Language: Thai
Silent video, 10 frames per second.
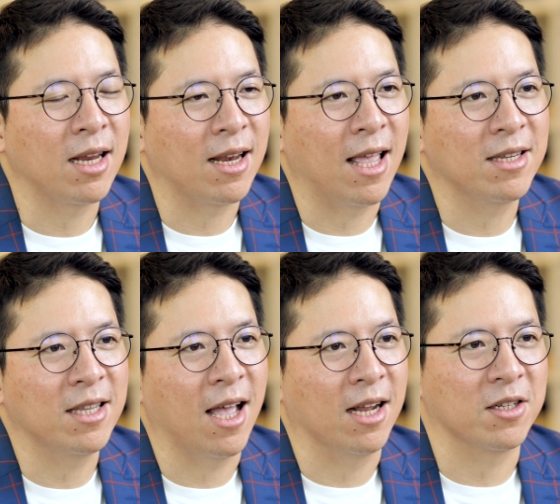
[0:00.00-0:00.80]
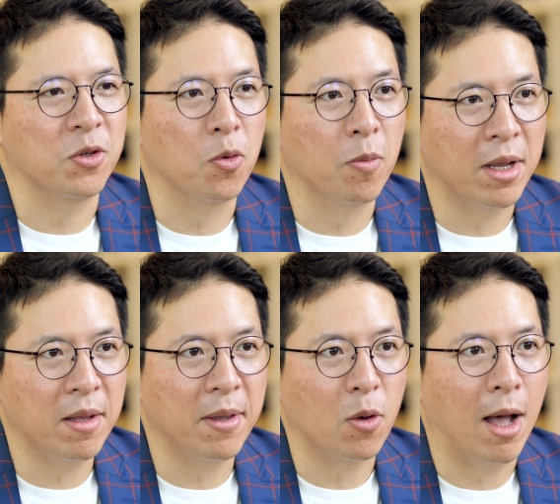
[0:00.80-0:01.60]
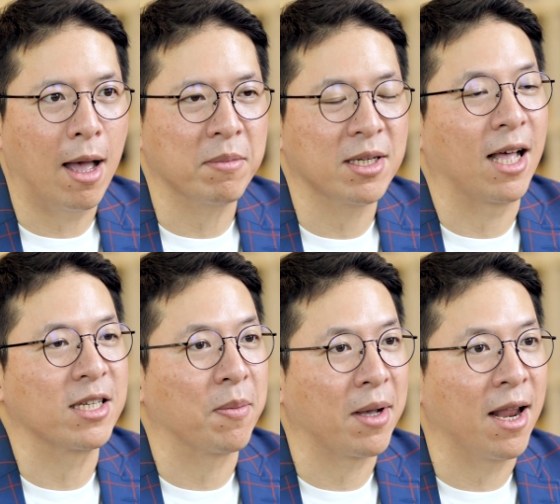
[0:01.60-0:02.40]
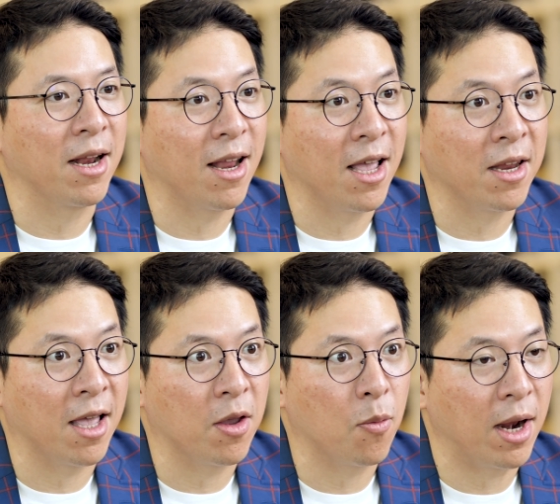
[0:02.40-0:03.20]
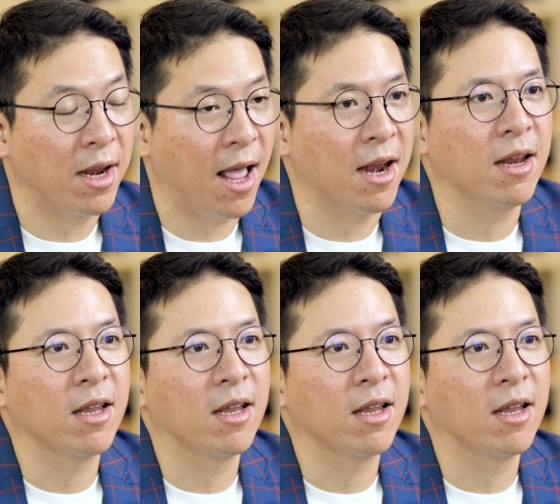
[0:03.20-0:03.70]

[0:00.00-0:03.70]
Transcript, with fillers: องเล็กๆที่อาจจะดูไม่ได้มีความสลักสำคัญอะไรในวันนั้น